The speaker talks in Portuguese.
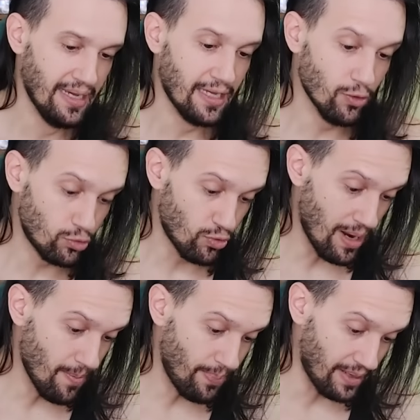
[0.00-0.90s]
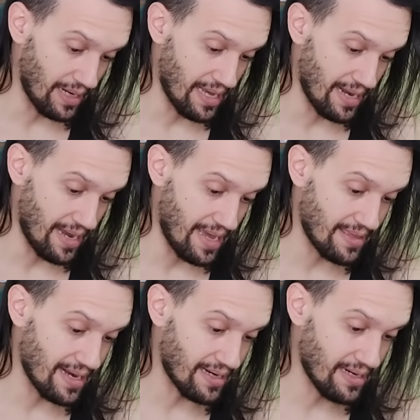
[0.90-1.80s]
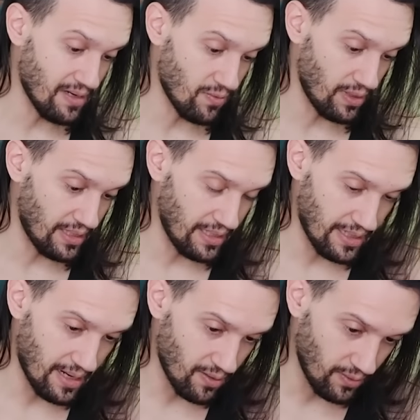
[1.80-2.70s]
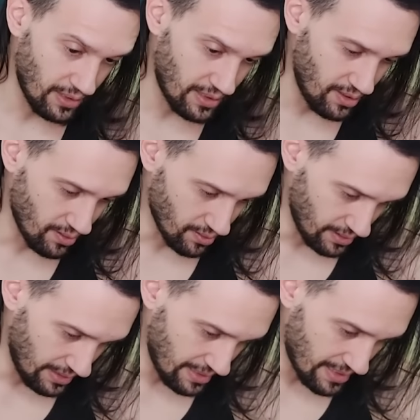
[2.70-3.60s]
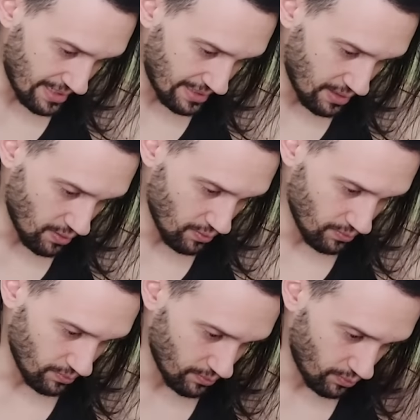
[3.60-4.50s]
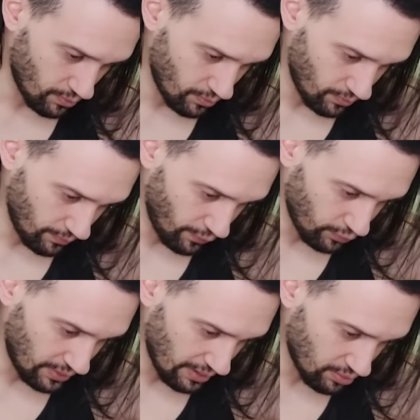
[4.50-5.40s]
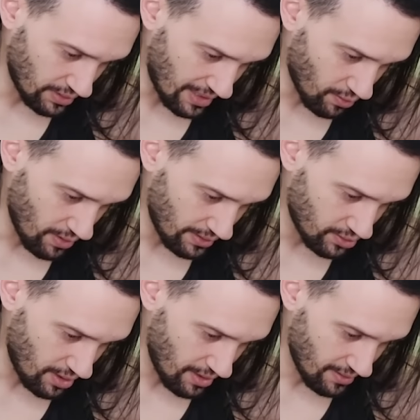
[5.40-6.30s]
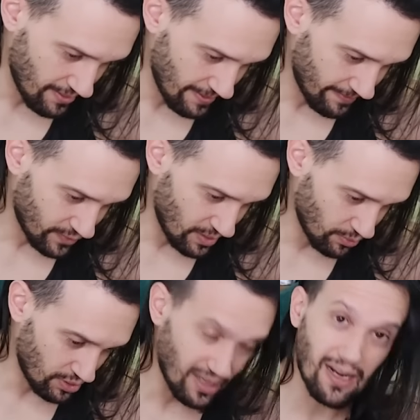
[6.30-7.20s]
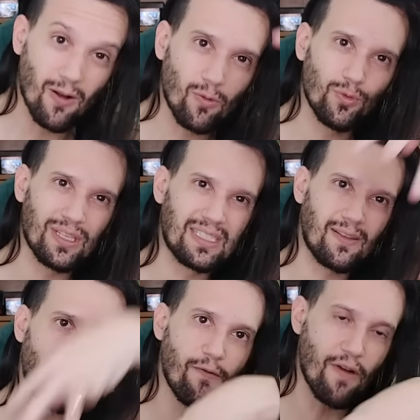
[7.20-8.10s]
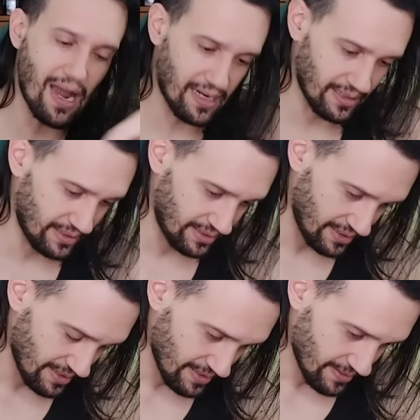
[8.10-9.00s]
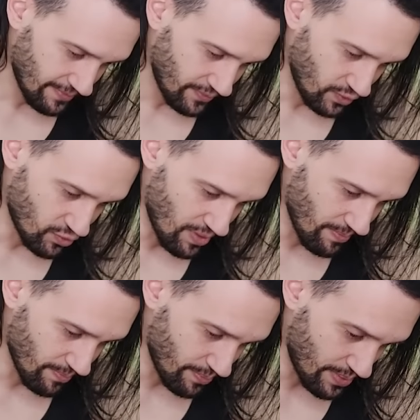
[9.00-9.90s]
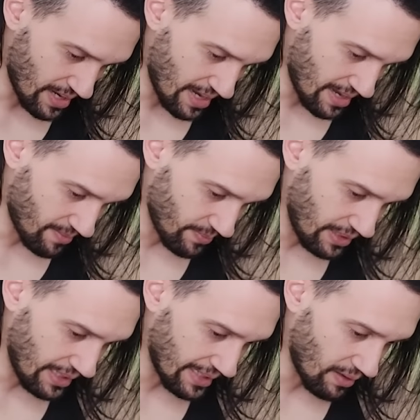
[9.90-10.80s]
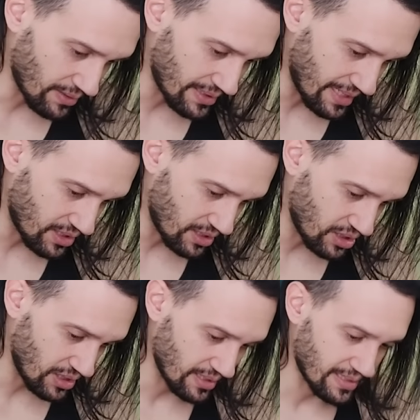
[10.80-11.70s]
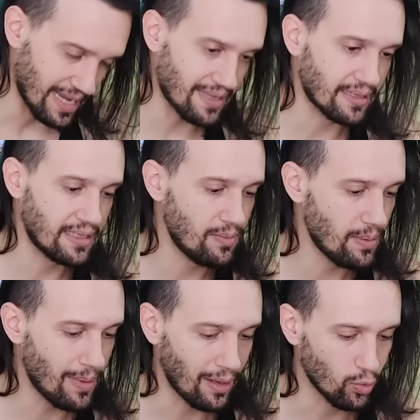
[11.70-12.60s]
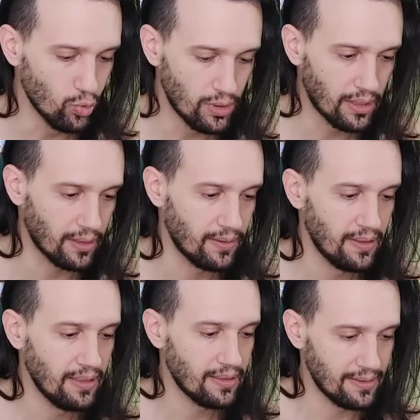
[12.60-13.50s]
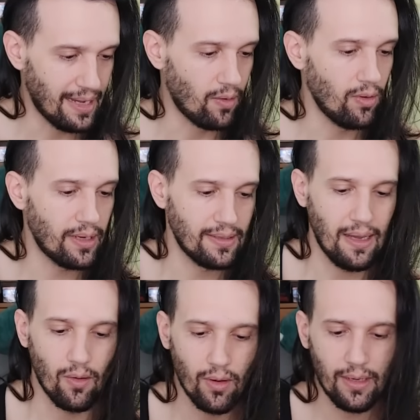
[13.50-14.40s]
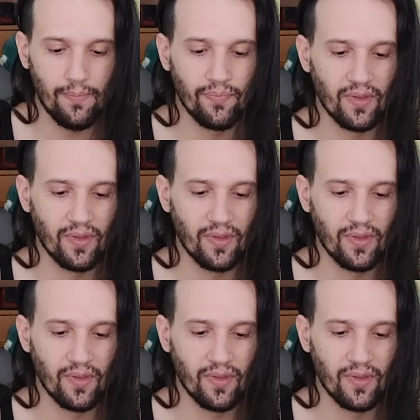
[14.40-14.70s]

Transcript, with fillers: E o Drampa, galera, é dragão. Olha que legal. Olha aqui, ó. Ele é dragão. Voltando os dragões, ó. Símbolo de dragão com duas facas. Drampa. Bem legal essa arte estilizada aqui, meio maluca. Da hora, da hora.